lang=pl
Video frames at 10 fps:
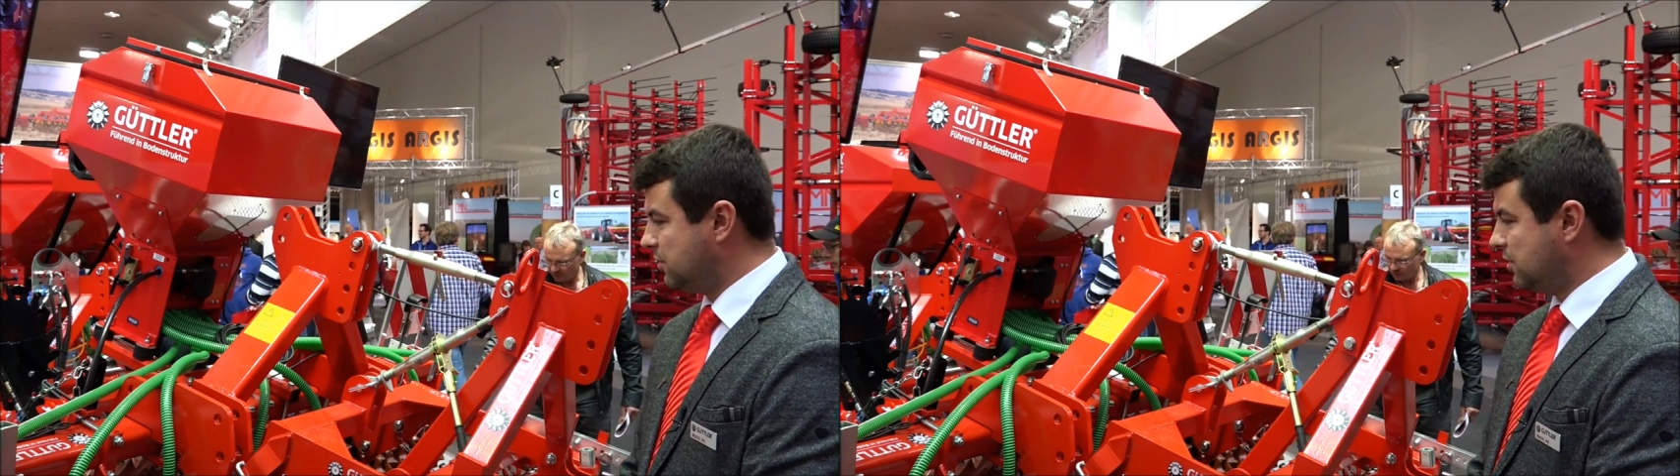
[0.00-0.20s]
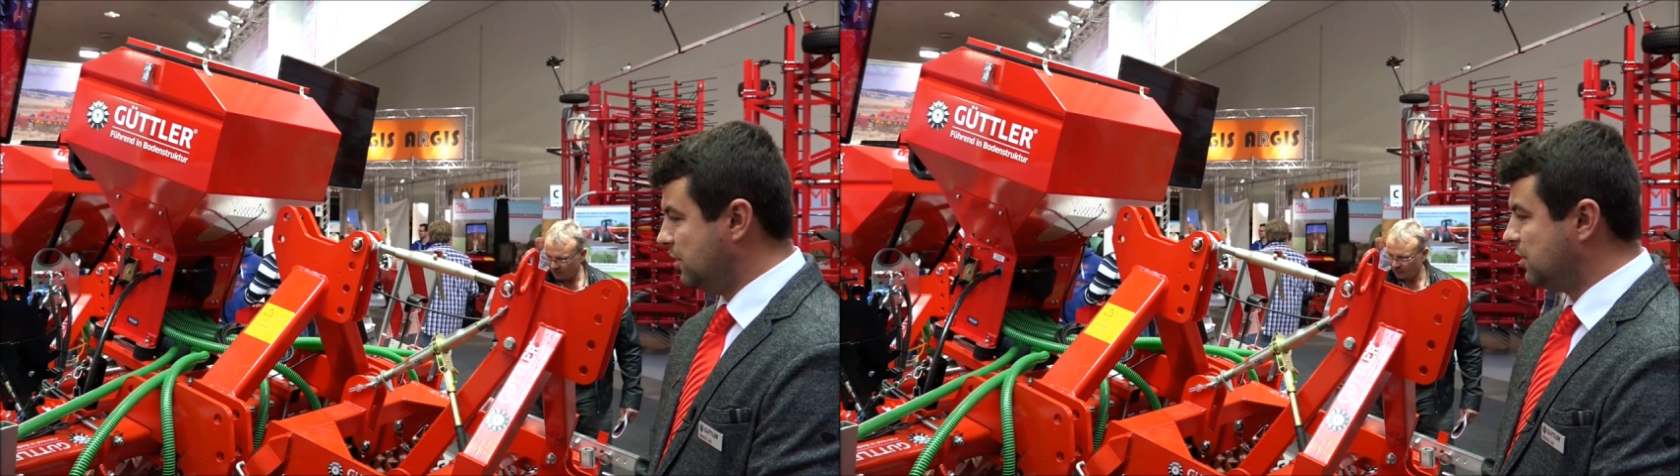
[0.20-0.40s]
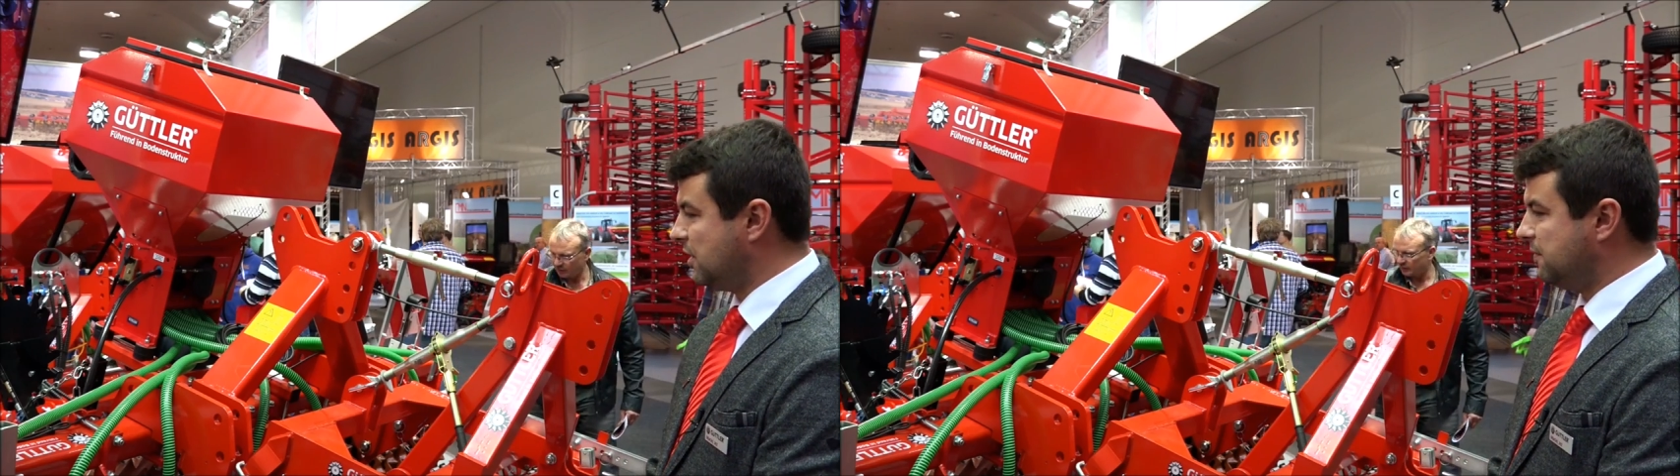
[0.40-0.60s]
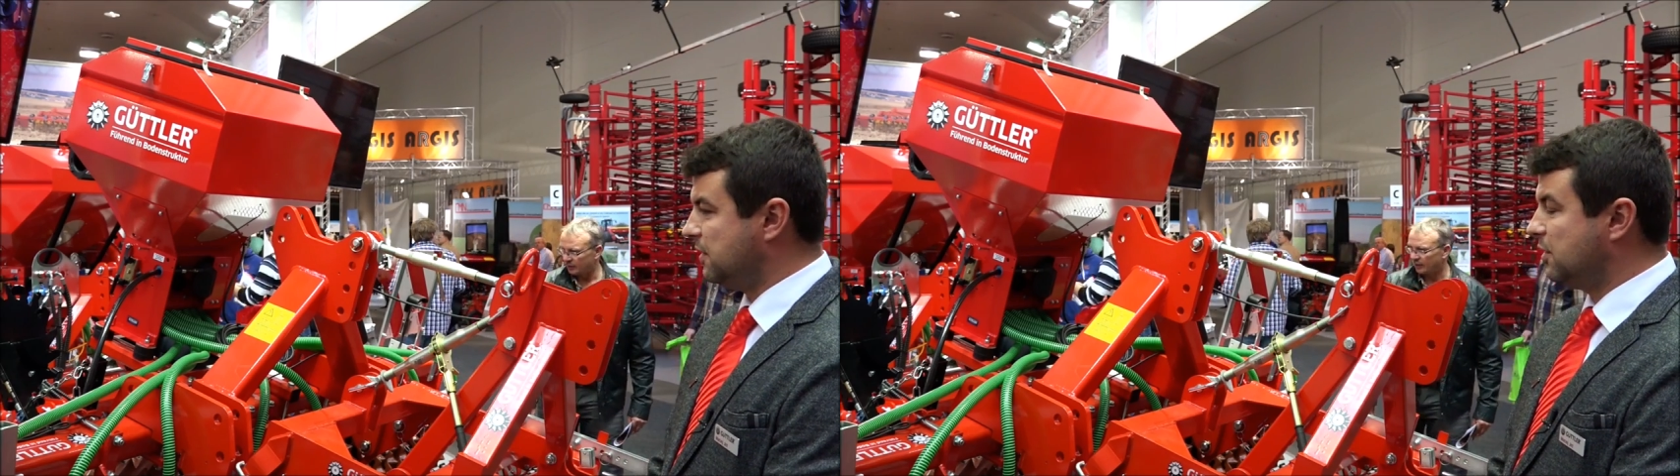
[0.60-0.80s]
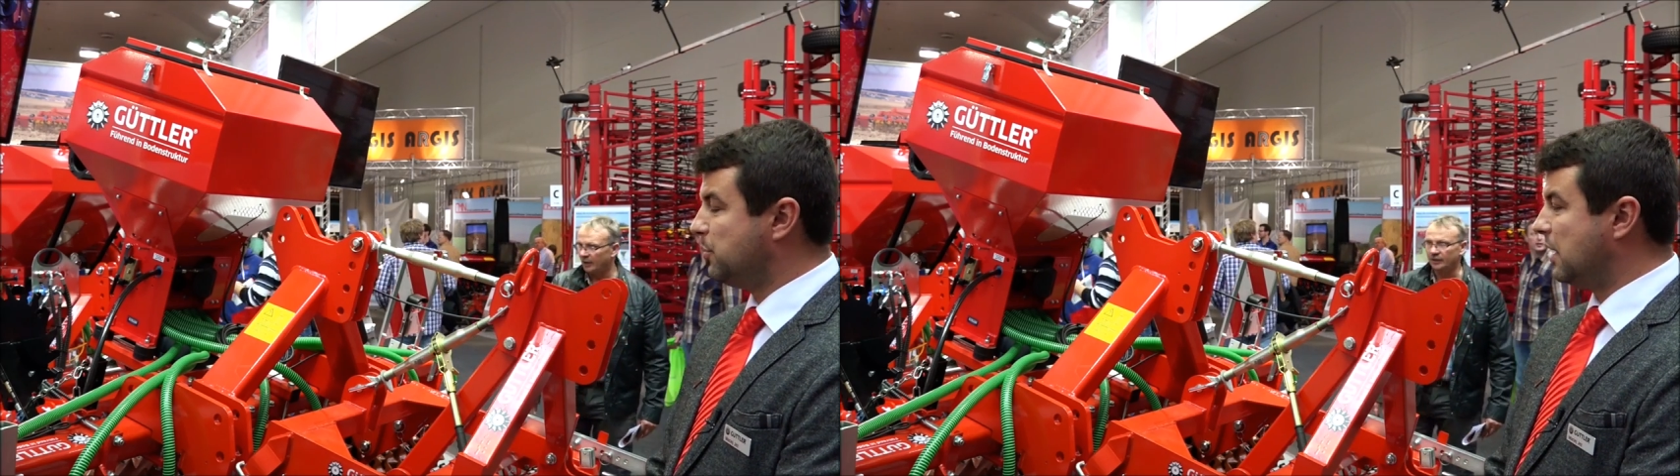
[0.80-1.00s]
czyli
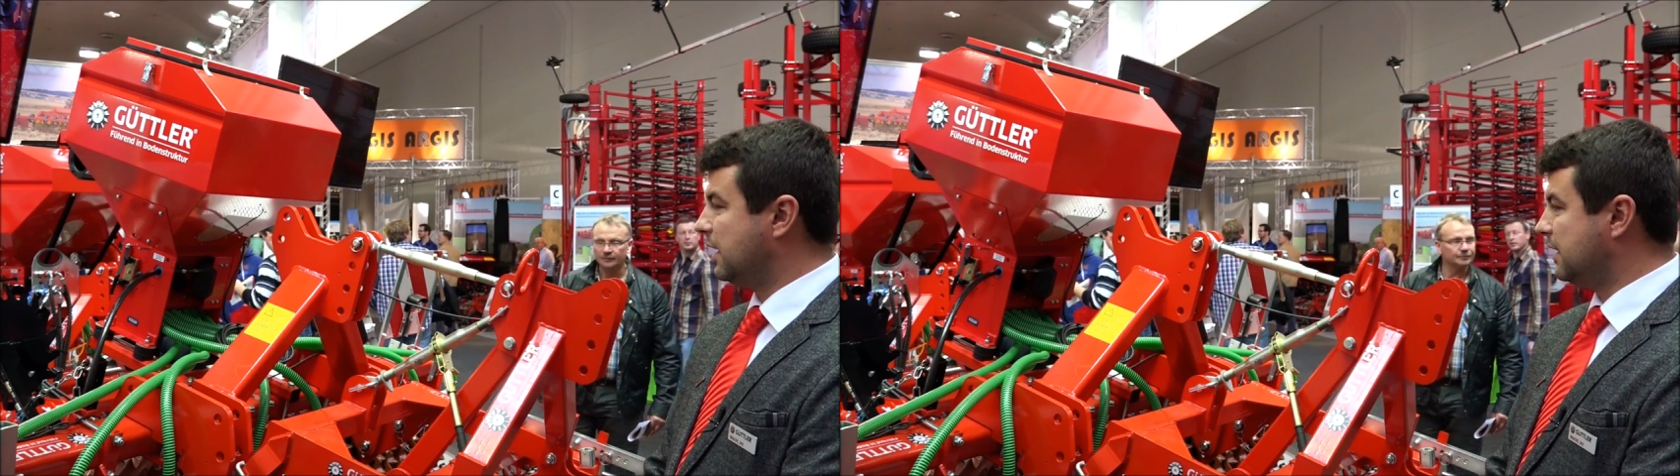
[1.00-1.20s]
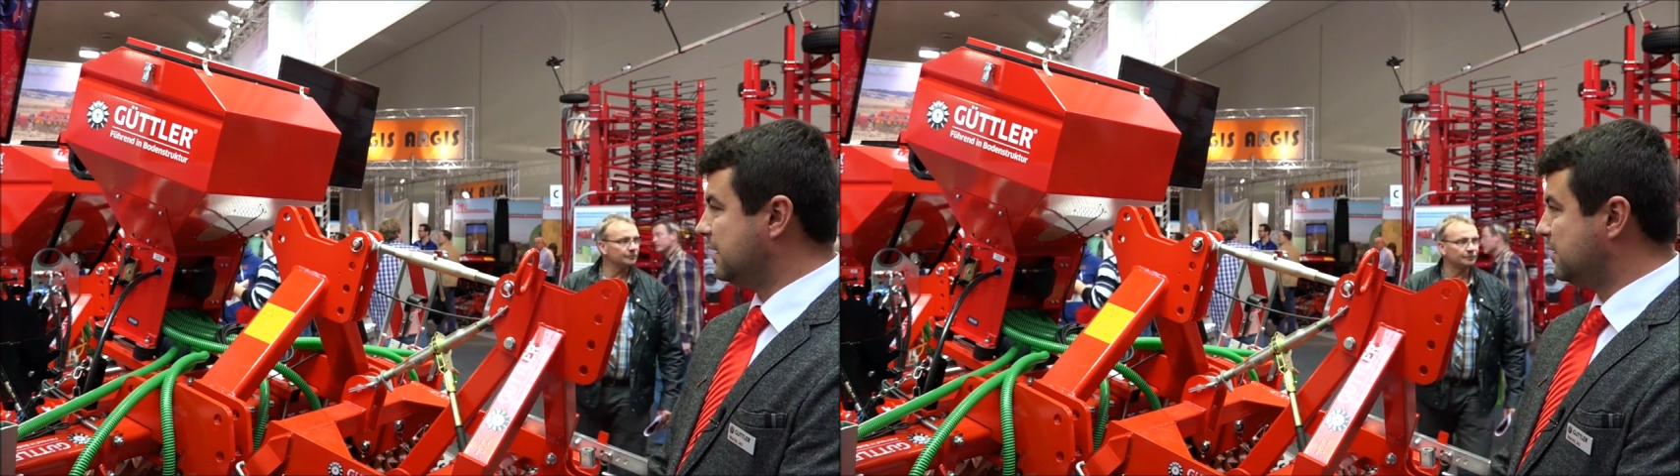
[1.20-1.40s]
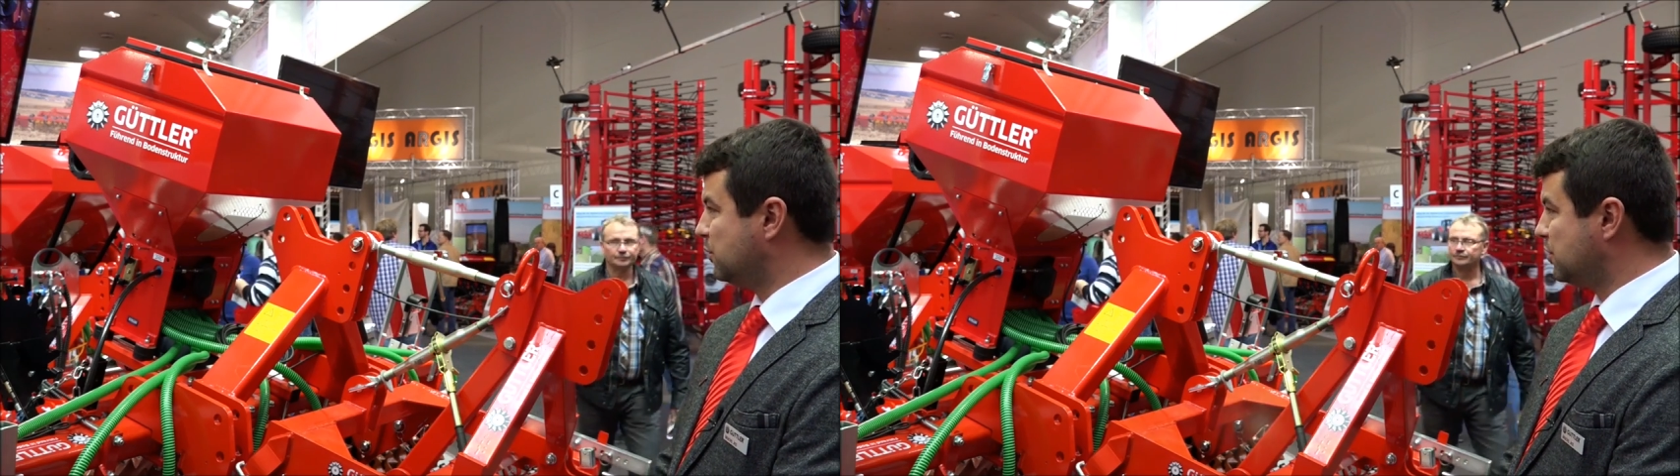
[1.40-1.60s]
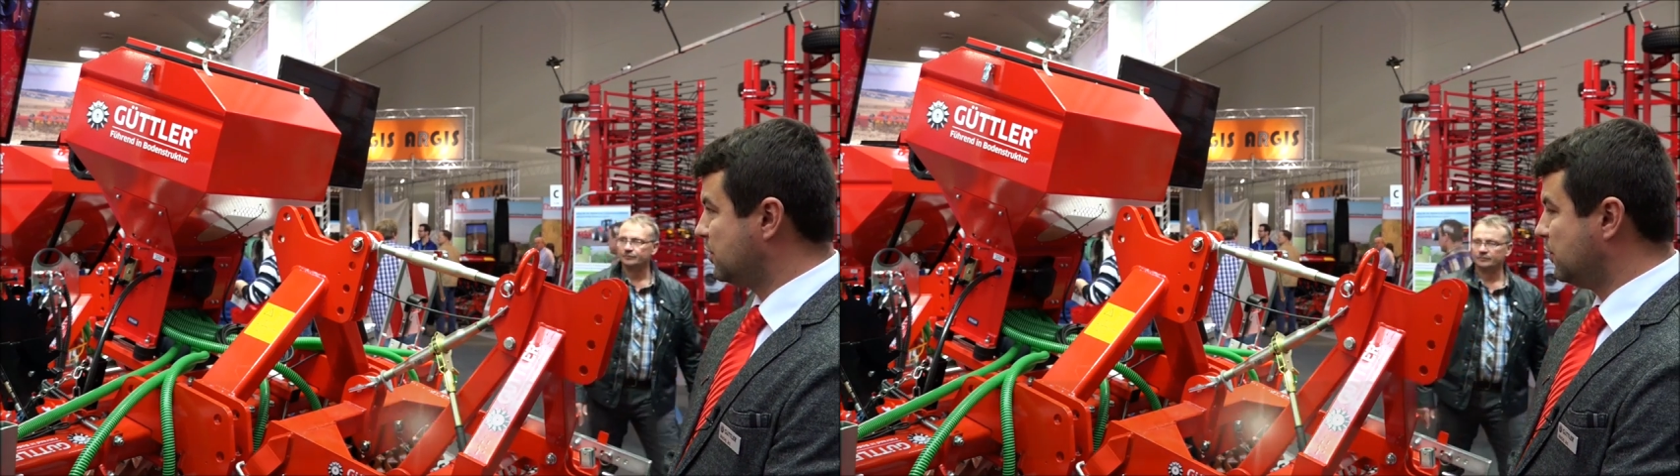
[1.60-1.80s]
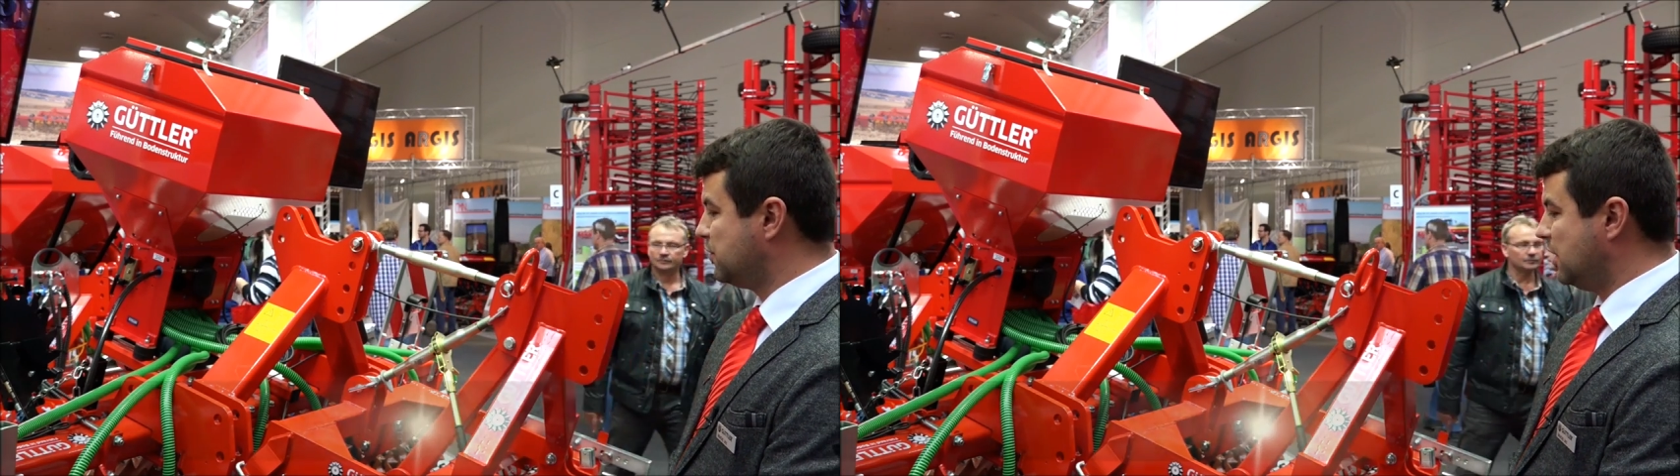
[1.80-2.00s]
siewnik do pielęgnacji użytków